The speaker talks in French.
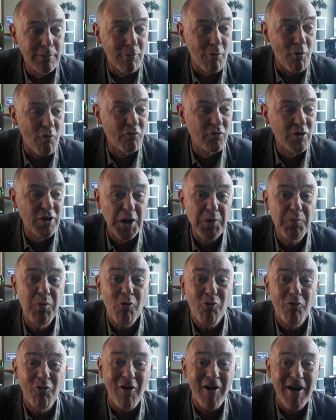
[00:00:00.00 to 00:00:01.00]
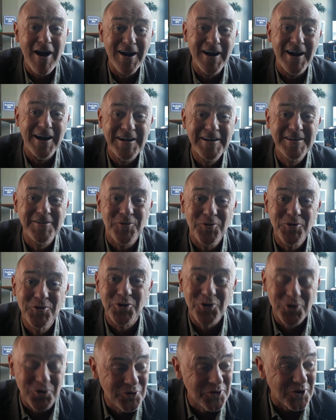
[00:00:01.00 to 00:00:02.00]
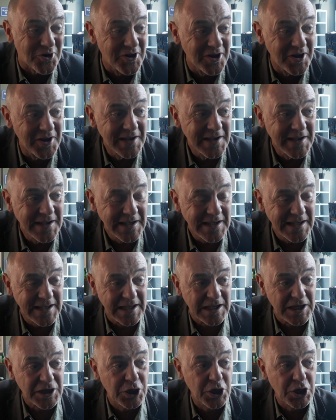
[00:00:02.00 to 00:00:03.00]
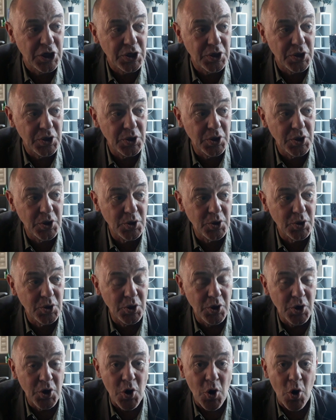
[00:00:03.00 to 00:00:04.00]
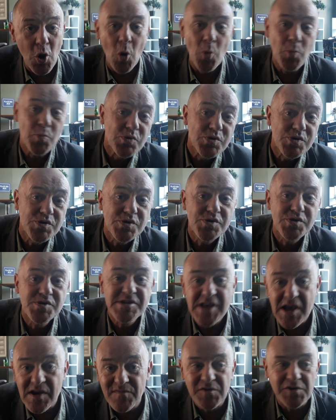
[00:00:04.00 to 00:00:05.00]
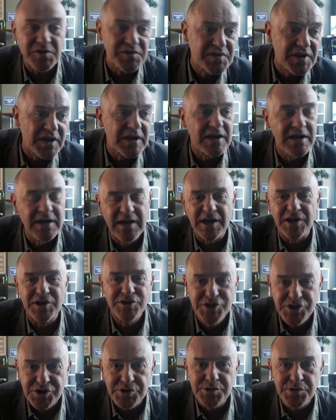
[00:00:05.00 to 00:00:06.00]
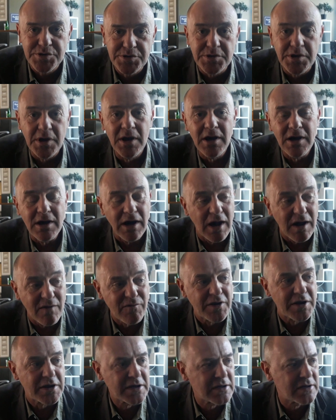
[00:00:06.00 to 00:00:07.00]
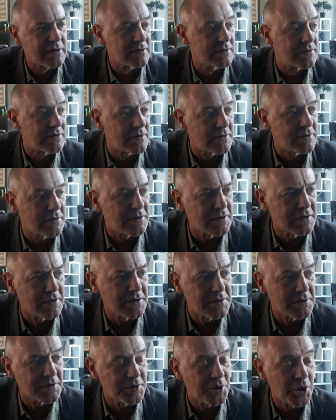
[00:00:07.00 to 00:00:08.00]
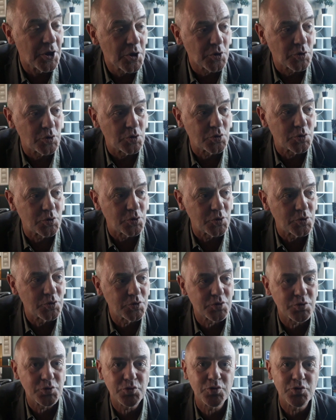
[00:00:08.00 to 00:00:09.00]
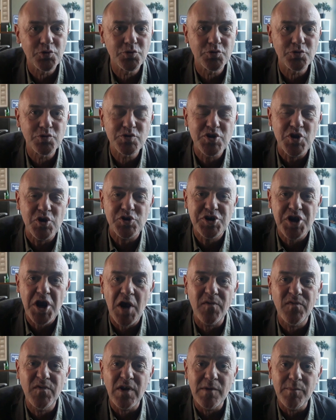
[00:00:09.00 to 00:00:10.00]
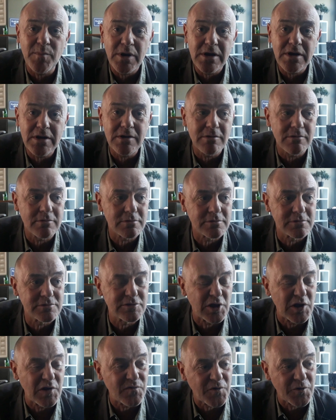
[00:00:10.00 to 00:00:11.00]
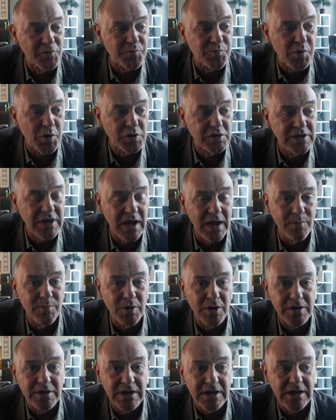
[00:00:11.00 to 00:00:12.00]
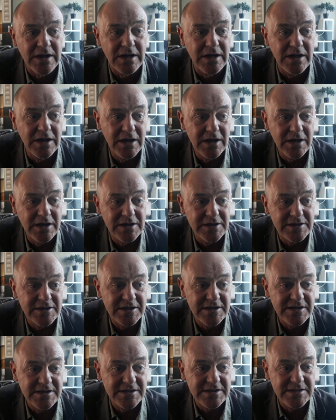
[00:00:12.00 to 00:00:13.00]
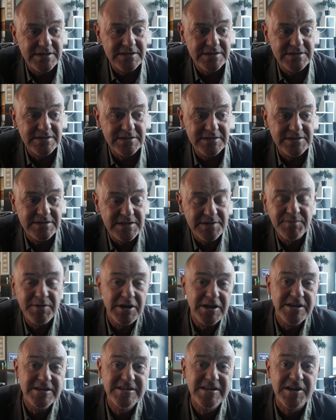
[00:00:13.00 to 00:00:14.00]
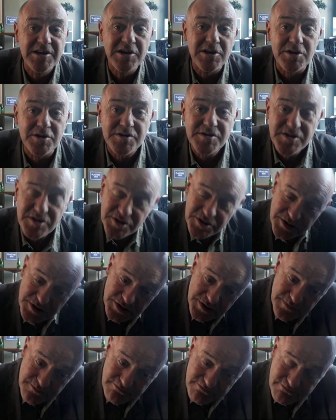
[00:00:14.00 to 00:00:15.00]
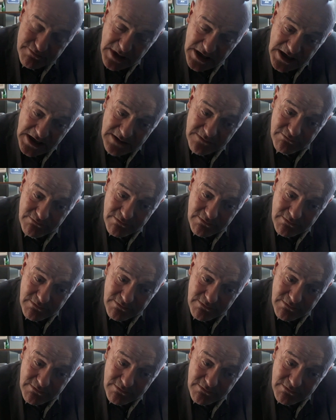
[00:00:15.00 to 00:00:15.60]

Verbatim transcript: On voudrait pouvoir être d'autres et que on peut s'inventer des jeux avec euh, euh, nos, nos, nos, engins filmés, nos, téléphones portables, des, des, mini-séquences, euh, mais